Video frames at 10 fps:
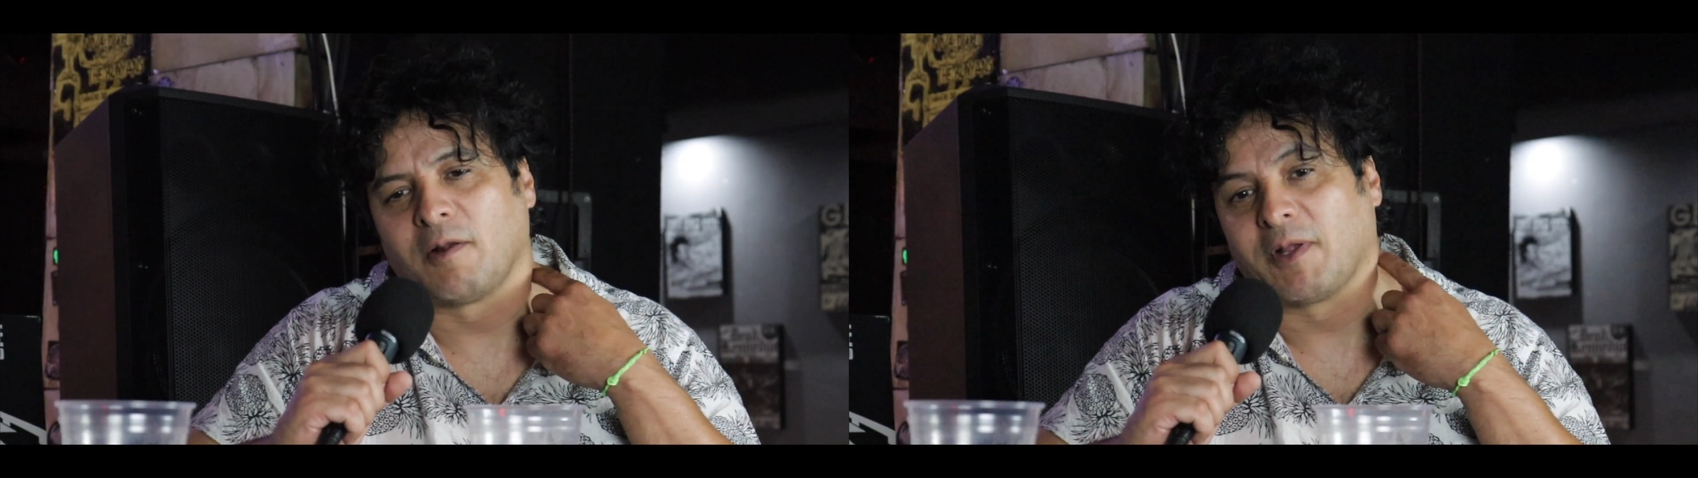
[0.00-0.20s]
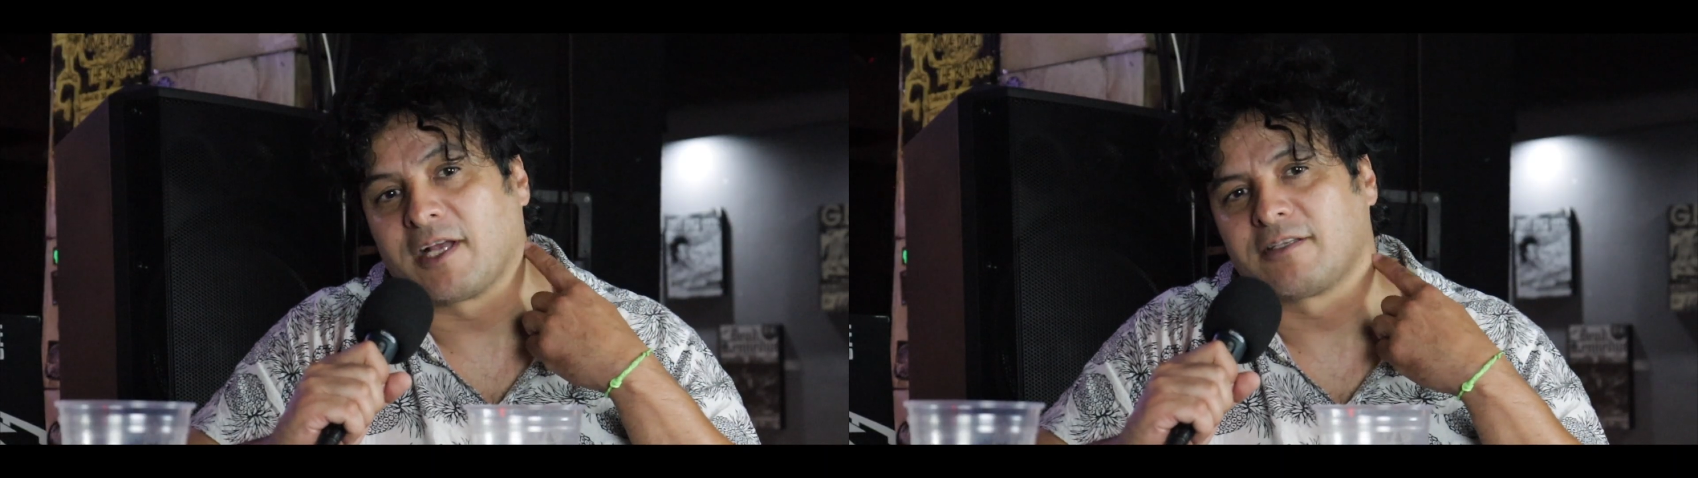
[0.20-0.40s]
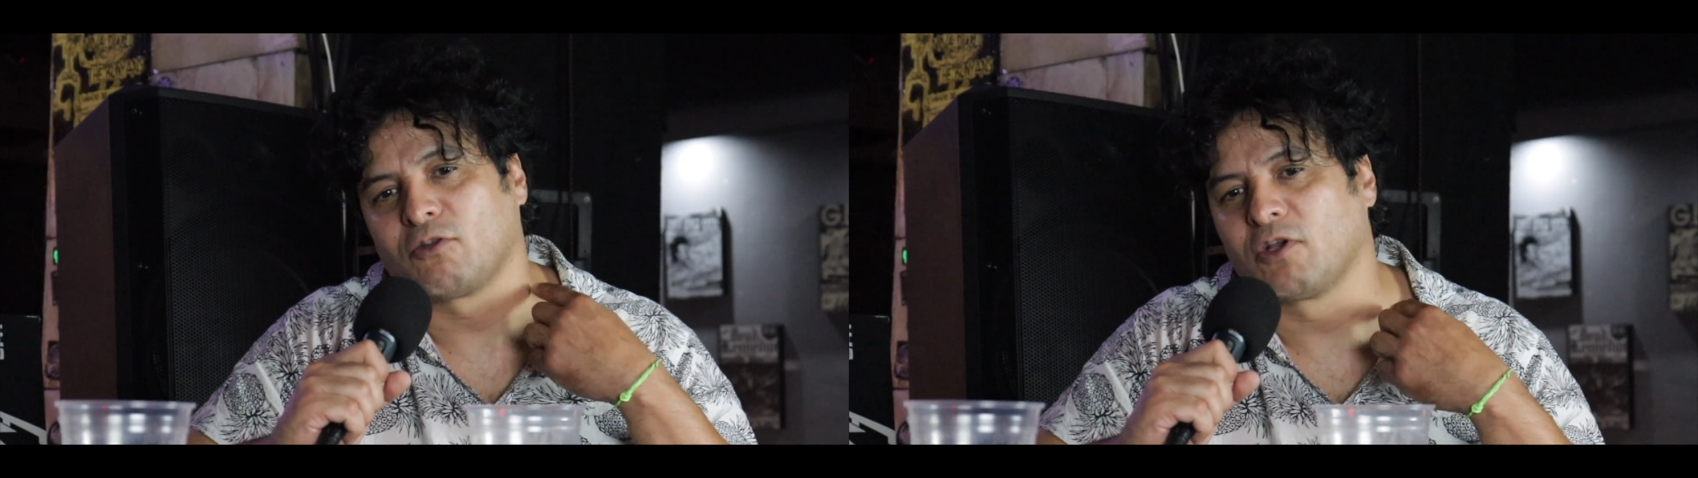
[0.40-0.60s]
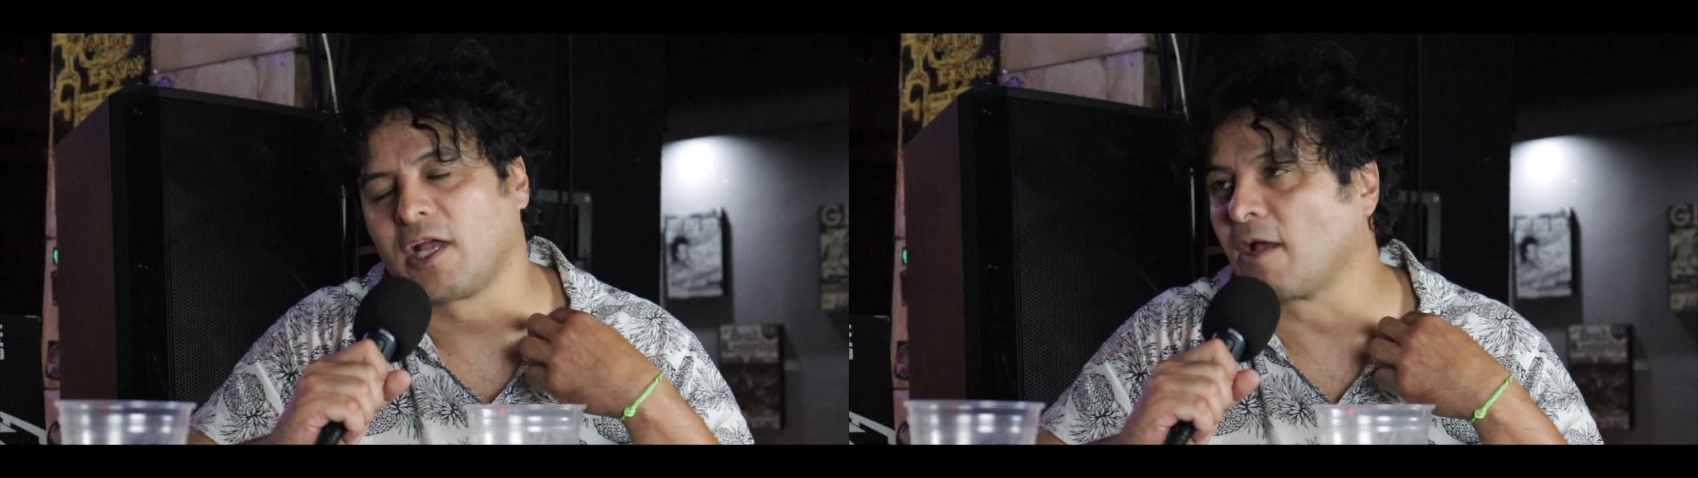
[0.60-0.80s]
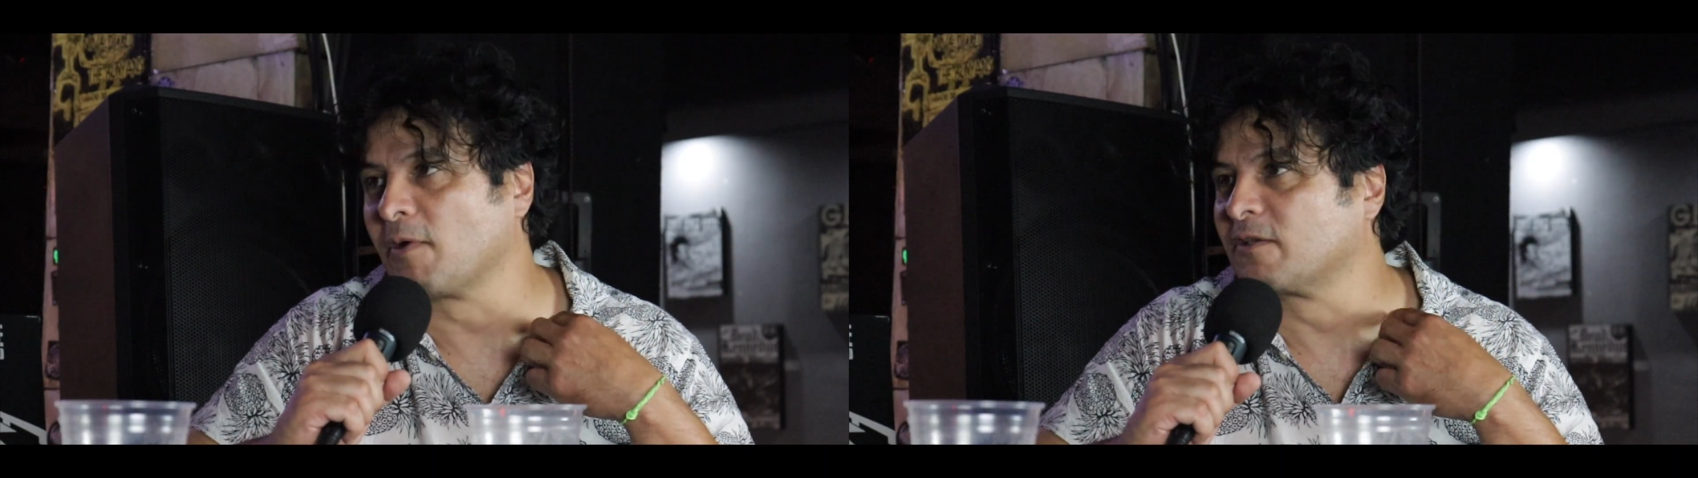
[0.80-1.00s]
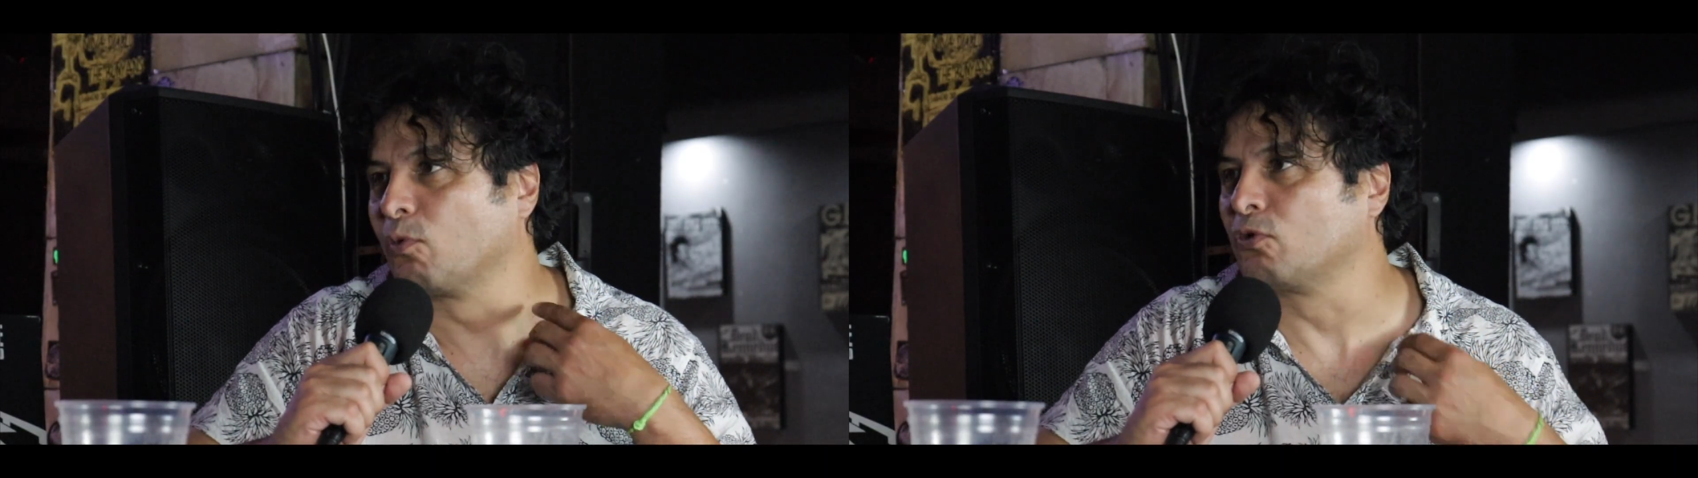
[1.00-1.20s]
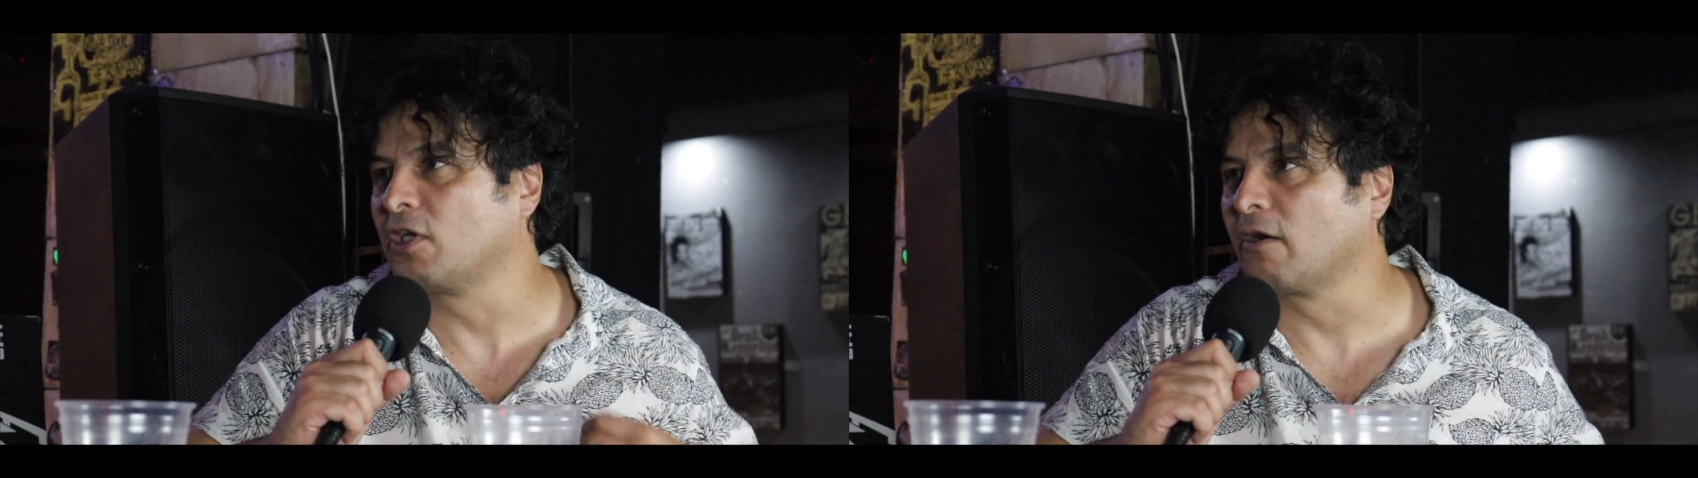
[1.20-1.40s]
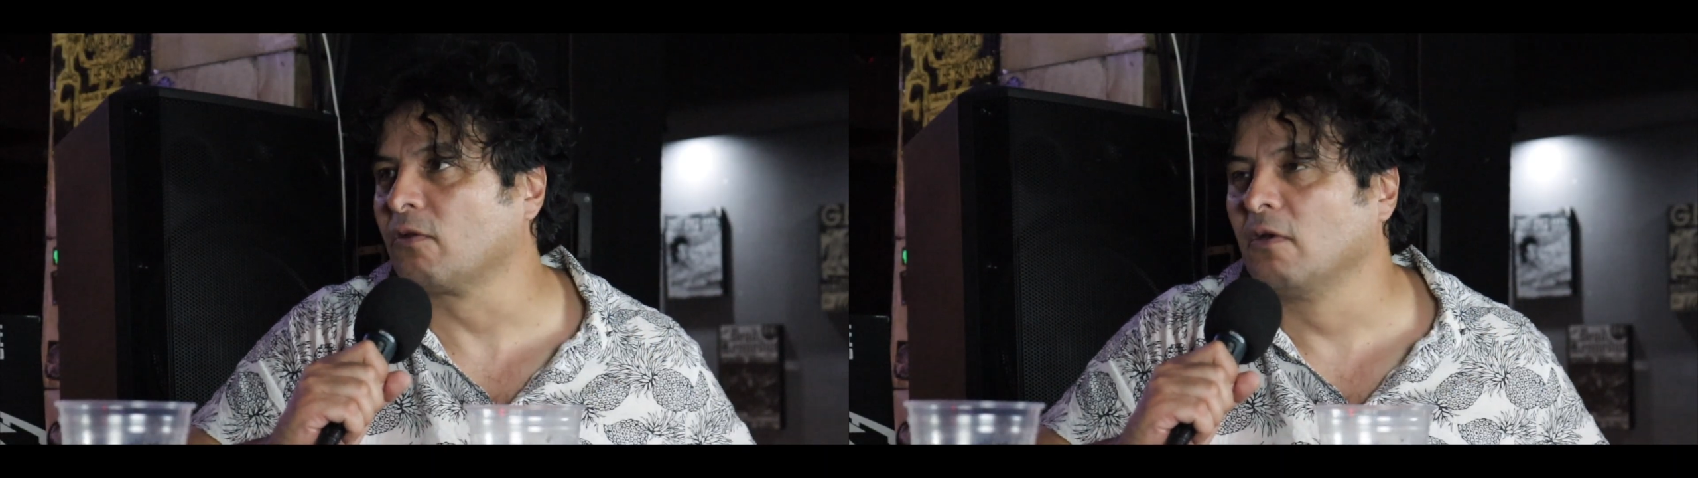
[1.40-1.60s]
en mi casa no dije que me
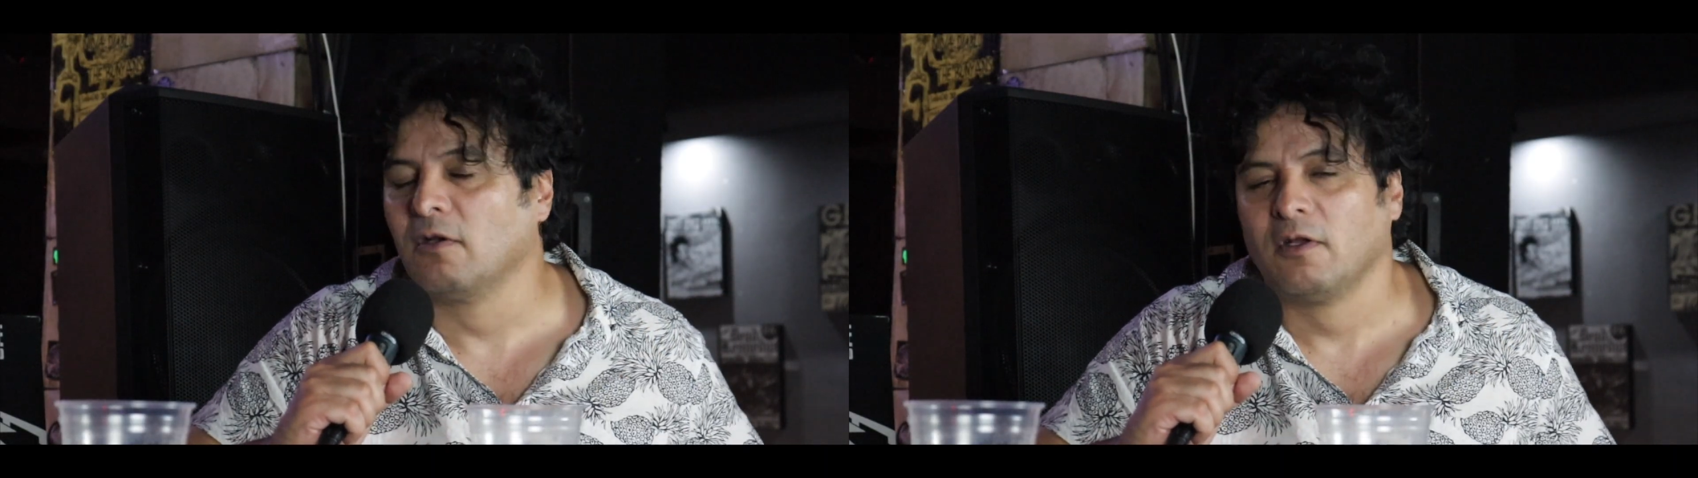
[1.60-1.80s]
expulsaron.